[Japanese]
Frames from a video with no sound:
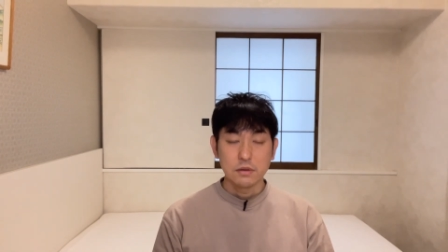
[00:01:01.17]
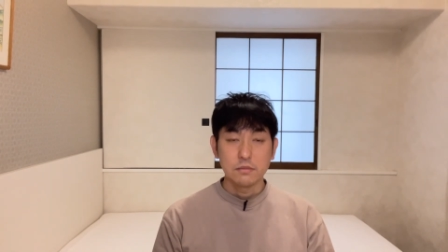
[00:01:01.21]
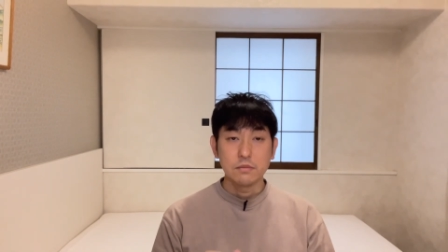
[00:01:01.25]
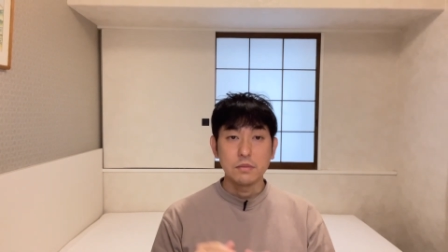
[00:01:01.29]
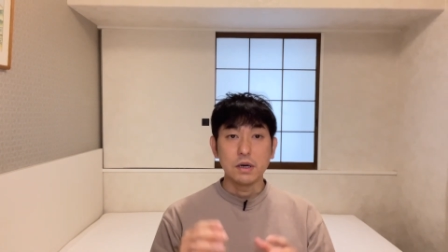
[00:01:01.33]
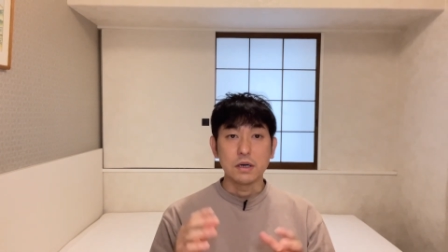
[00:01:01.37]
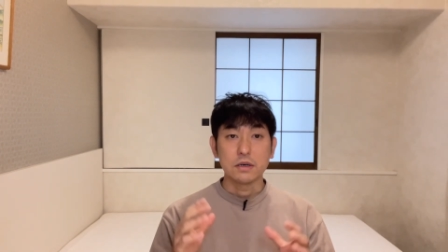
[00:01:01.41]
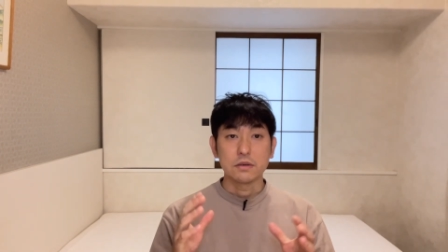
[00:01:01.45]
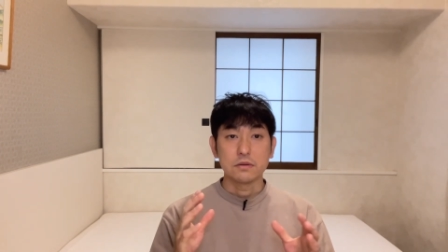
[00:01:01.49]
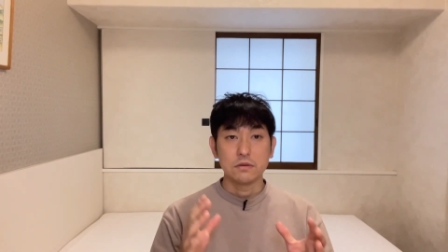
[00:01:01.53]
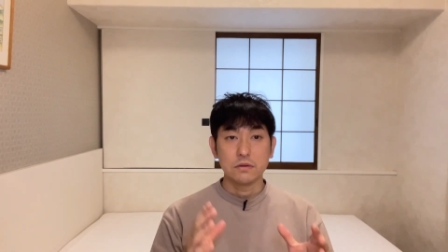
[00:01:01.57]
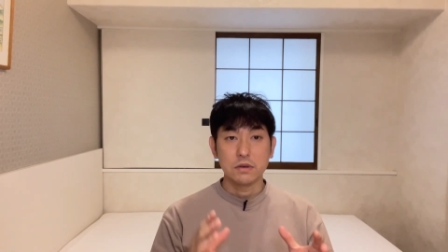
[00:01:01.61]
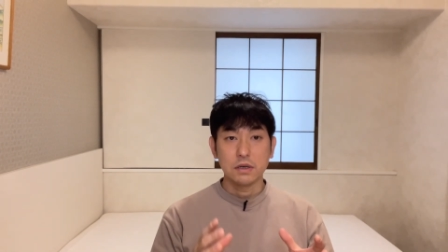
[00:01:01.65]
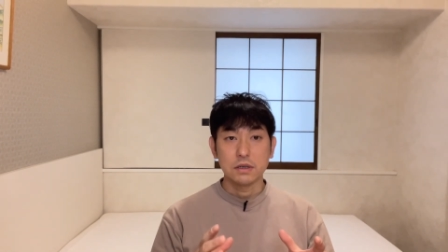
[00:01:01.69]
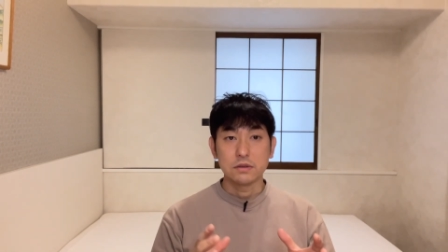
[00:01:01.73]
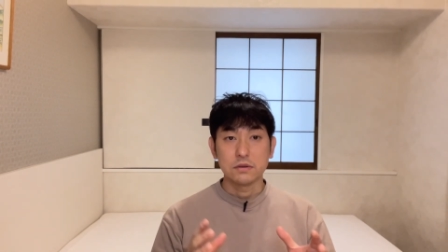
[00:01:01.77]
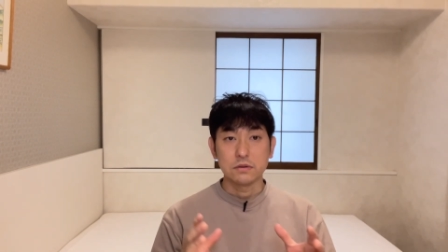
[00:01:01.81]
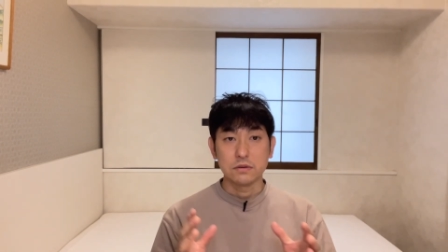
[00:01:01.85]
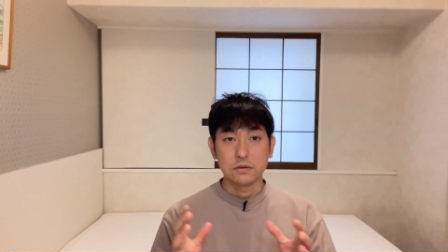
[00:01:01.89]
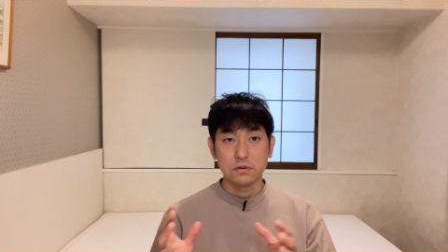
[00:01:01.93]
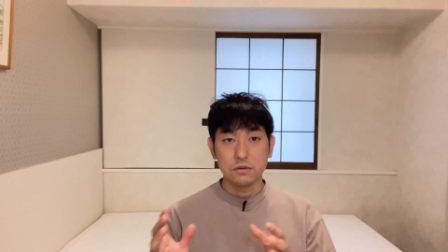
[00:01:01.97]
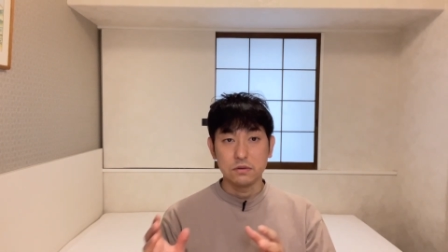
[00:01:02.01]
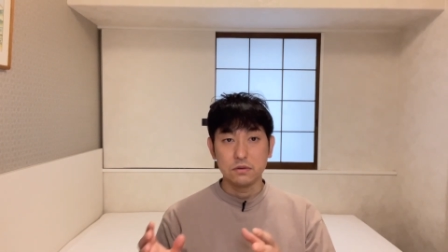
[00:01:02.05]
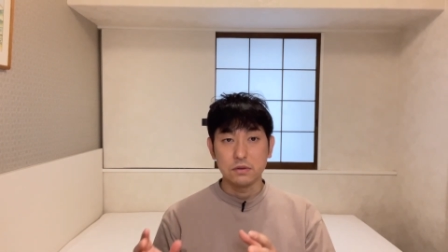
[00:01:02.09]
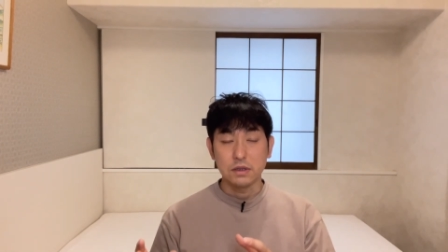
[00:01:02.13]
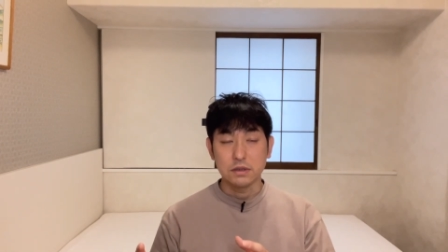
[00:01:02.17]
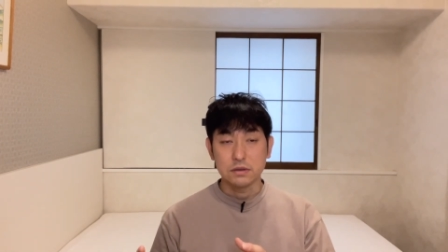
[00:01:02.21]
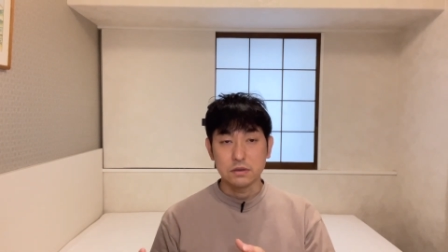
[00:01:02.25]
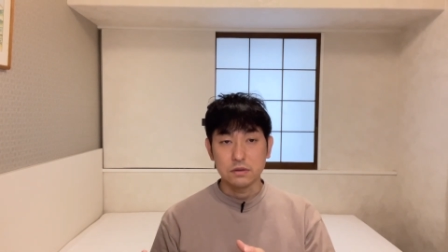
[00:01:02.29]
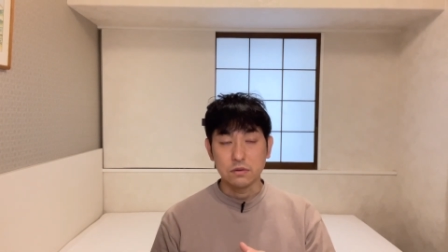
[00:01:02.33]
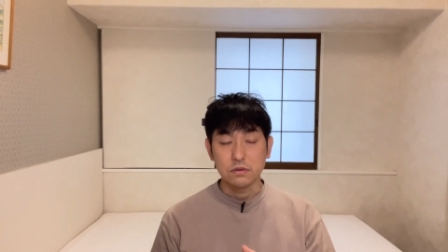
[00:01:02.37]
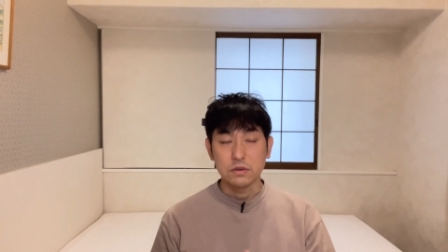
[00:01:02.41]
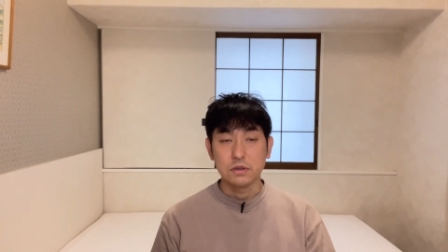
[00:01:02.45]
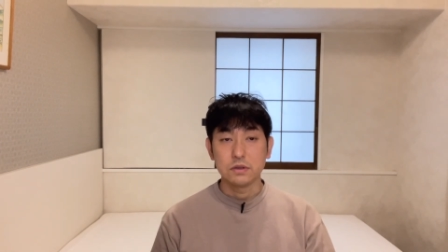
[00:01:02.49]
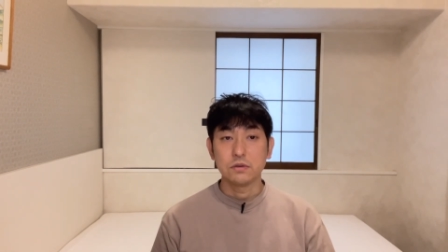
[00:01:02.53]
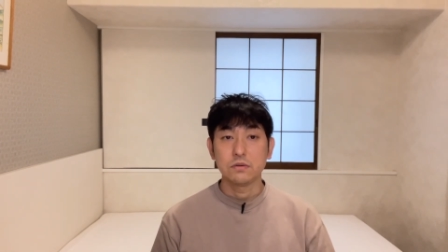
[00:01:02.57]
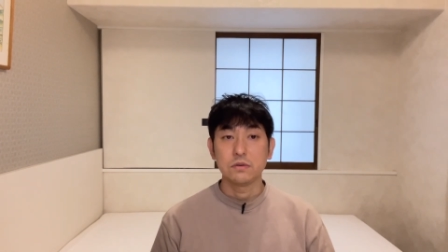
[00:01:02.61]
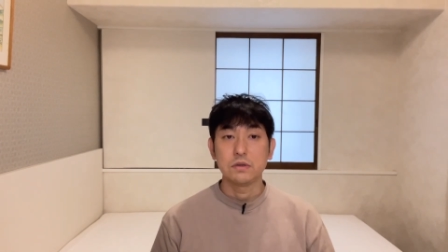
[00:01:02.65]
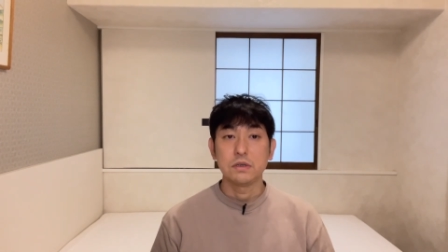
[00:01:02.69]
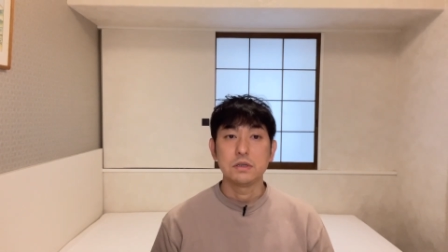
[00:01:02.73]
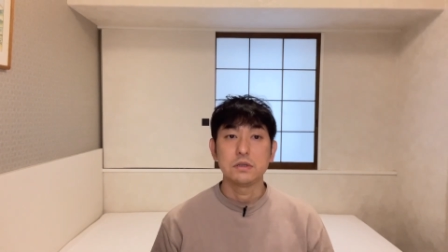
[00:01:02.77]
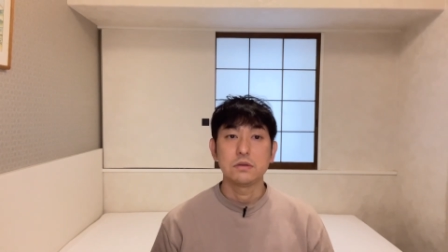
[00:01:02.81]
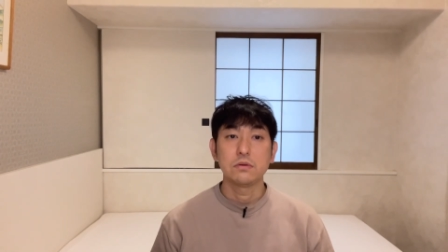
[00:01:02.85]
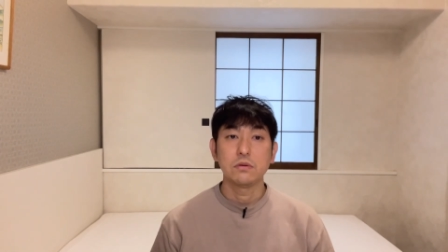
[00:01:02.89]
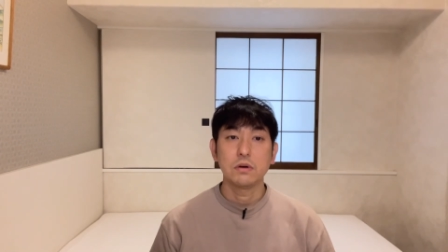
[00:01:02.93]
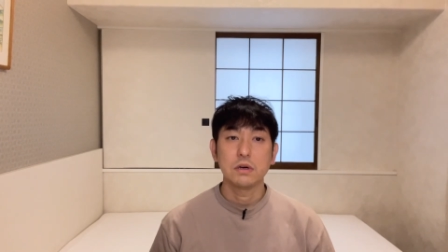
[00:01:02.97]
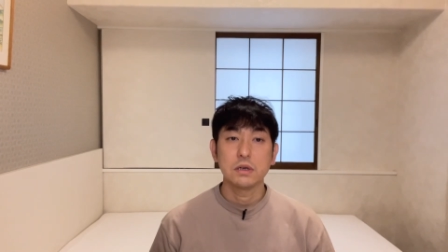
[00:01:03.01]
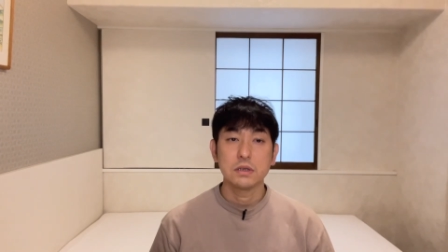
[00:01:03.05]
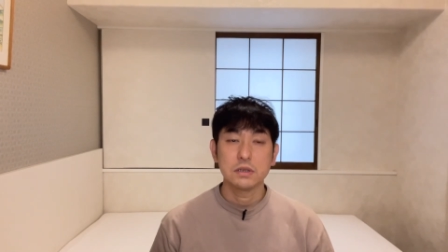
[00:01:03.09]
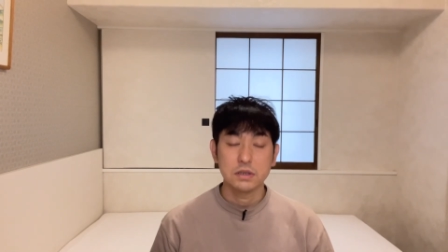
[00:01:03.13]
まあ、9月10月と非常に
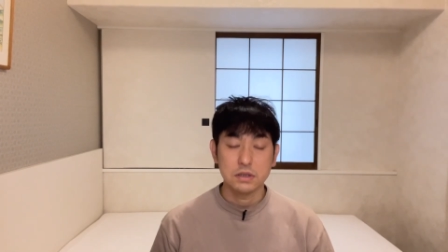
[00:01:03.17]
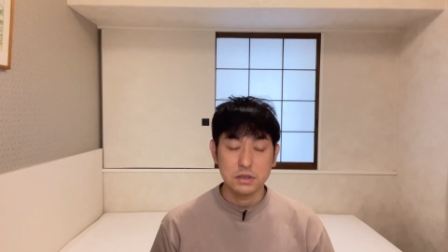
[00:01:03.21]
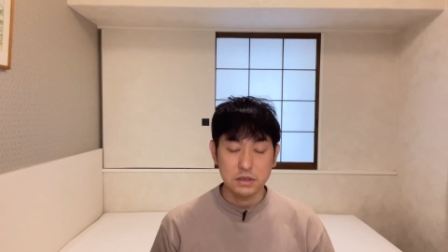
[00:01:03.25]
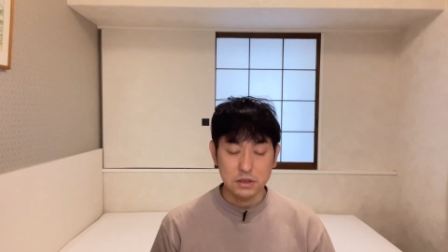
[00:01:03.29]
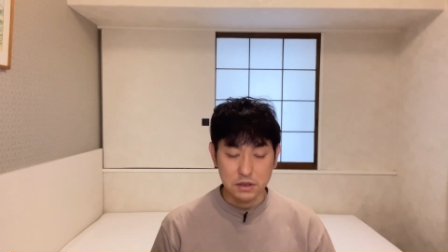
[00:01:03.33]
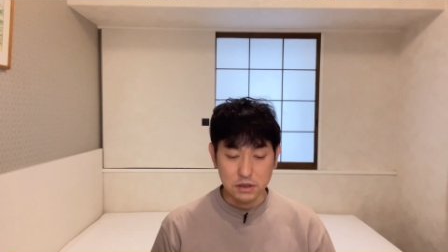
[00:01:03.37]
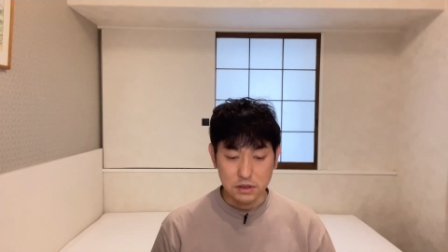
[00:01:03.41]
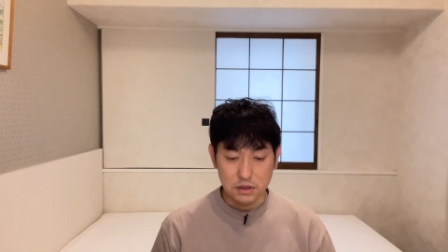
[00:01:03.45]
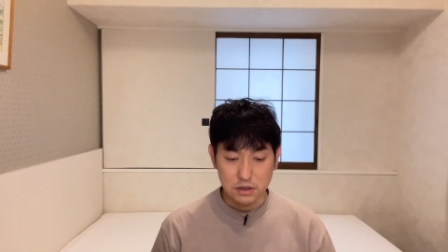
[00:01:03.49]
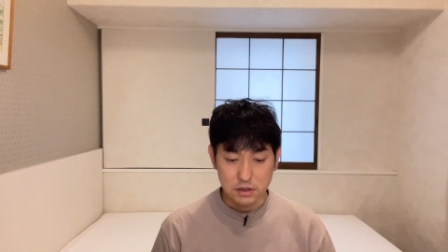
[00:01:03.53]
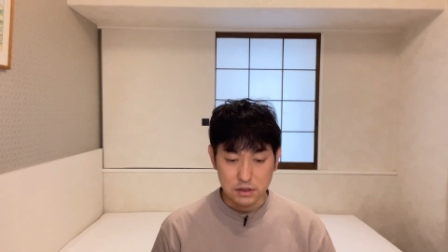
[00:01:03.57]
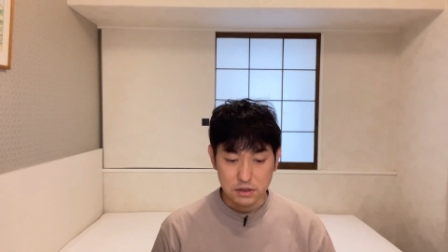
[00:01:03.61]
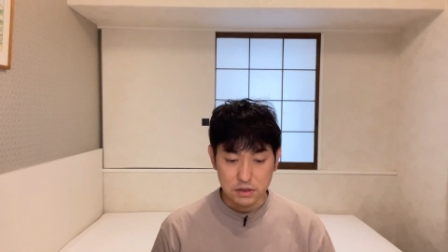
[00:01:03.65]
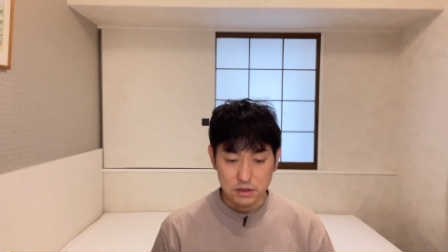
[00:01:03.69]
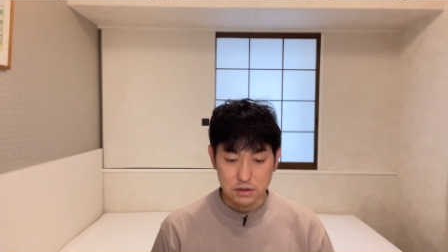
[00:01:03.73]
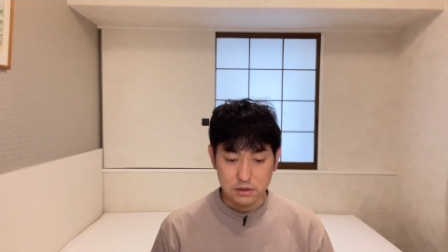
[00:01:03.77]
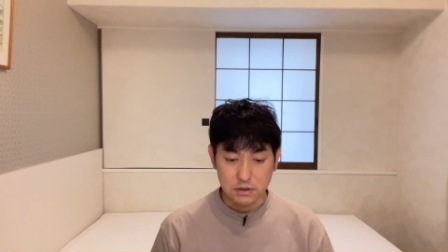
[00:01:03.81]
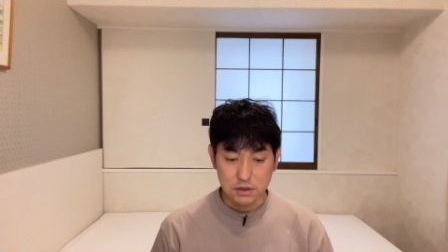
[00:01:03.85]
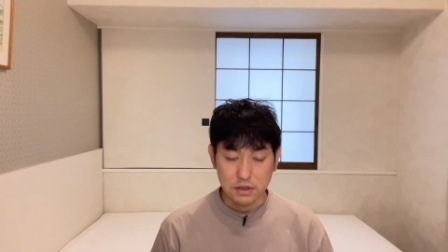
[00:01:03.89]
忙しいん